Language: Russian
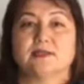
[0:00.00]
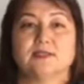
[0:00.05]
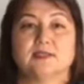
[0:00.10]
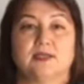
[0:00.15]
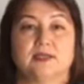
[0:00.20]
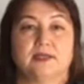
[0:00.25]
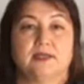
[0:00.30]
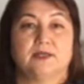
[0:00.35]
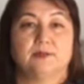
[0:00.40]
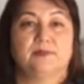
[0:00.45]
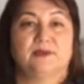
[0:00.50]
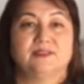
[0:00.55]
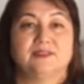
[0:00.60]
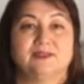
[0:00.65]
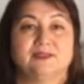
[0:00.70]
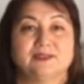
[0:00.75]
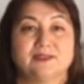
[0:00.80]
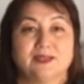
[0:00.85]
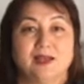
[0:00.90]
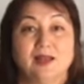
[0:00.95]
раскрыть
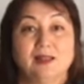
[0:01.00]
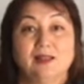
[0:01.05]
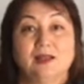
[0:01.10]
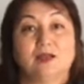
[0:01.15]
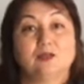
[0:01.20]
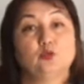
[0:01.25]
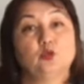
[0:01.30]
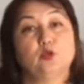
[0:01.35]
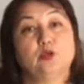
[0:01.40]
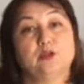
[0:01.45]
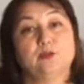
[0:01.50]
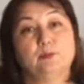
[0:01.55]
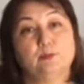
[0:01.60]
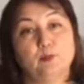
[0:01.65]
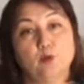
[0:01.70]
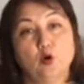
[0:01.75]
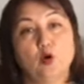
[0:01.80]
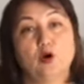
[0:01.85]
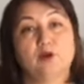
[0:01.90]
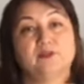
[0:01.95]
потенциал, который
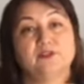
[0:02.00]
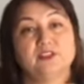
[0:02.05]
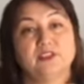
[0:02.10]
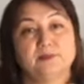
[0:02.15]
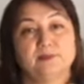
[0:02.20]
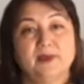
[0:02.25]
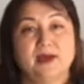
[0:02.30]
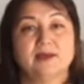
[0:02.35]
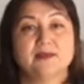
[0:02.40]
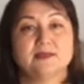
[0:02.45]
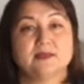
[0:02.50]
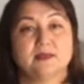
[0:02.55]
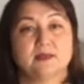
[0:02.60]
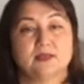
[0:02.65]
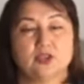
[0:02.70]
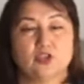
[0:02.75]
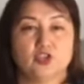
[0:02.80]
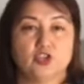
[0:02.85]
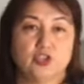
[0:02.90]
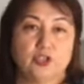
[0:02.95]
Бог в тебя
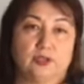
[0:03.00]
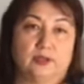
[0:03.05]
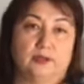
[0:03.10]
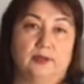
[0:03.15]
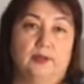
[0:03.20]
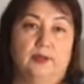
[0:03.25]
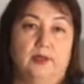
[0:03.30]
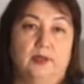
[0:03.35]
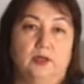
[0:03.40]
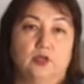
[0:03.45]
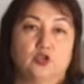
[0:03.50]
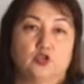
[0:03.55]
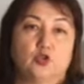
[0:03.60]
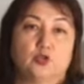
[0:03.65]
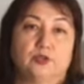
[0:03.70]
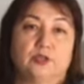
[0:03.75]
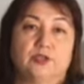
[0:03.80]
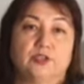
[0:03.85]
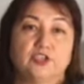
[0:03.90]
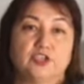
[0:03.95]
заложил.
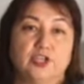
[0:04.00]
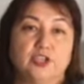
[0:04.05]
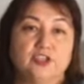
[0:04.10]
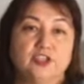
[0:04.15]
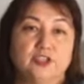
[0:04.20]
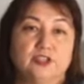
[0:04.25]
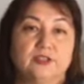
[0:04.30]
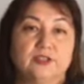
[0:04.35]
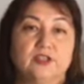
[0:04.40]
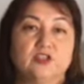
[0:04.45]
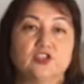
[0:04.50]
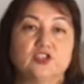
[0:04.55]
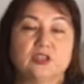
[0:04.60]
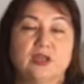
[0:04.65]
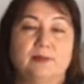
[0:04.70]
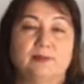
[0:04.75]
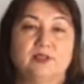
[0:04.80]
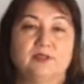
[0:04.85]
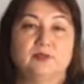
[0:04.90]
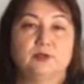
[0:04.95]
Жена и женщина
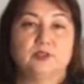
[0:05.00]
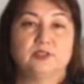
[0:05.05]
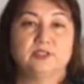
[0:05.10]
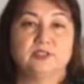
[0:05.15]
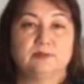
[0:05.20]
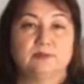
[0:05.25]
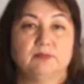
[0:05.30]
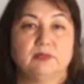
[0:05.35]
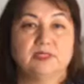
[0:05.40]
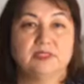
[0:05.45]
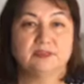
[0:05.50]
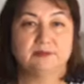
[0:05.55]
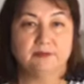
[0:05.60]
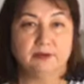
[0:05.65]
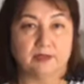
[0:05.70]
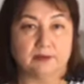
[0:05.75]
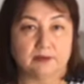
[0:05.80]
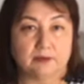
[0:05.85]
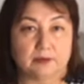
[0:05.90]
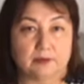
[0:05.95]
должна быть вот этим
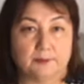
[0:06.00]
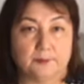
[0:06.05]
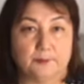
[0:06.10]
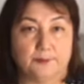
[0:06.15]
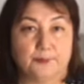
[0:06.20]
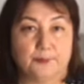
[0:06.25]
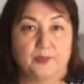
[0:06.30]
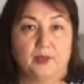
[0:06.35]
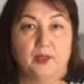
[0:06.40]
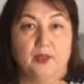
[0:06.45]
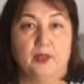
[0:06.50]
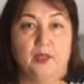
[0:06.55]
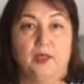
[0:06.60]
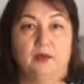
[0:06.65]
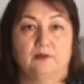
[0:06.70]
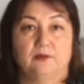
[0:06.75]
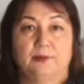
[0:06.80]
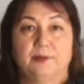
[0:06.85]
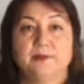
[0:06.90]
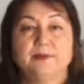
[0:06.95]
мотиватором.
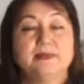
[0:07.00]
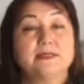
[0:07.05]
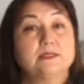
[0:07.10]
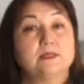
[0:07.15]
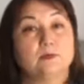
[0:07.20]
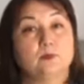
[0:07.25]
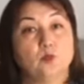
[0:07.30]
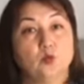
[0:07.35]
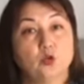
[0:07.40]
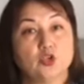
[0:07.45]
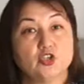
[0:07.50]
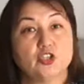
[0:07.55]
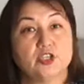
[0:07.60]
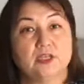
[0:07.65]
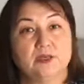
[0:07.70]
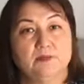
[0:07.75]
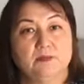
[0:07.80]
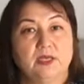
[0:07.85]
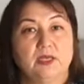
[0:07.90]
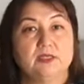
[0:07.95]
Вы понимаете,
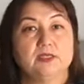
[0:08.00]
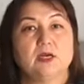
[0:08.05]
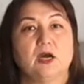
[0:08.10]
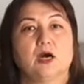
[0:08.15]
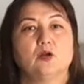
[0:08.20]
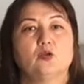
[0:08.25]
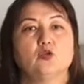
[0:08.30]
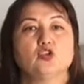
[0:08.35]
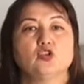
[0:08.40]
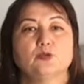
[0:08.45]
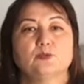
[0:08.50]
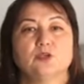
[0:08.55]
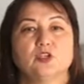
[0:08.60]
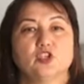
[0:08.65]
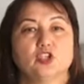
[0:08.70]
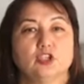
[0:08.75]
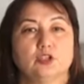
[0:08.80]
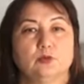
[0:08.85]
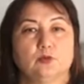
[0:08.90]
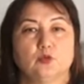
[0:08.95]
можно иметь хорошую
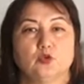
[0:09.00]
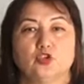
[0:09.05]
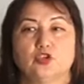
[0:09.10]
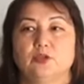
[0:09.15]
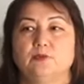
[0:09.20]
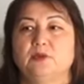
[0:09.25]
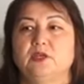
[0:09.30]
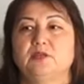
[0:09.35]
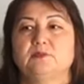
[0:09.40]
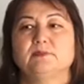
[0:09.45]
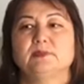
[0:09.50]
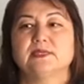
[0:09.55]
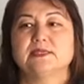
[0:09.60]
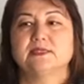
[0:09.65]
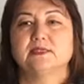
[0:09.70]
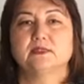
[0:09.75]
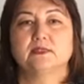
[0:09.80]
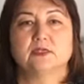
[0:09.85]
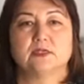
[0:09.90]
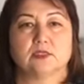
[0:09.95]
машину, можно иметь
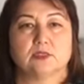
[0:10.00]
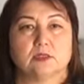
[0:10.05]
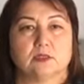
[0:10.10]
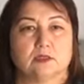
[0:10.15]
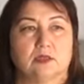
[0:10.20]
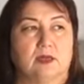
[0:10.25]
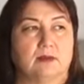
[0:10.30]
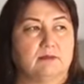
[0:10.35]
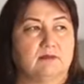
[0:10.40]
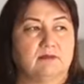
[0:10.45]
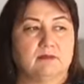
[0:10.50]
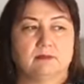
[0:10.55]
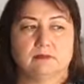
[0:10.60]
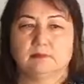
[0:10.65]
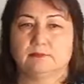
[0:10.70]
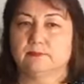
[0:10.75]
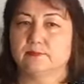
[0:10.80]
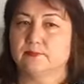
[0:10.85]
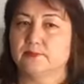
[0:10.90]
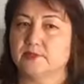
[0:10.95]
Мерседес там
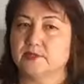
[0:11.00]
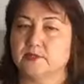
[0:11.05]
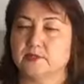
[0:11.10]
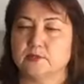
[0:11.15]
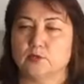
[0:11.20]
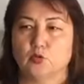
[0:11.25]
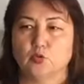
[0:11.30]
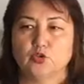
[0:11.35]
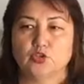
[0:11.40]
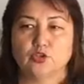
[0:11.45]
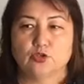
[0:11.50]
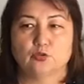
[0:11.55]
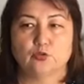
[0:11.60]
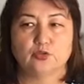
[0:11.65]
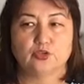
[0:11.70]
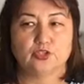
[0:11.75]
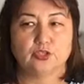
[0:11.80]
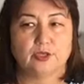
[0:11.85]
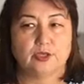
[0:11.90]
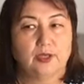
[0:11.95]
с
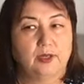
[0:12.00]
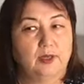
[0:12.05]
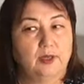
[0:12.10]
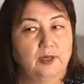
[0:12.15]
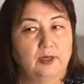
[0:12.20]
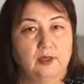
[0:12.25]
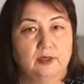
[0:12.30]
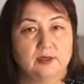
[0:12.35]
кучей-кучей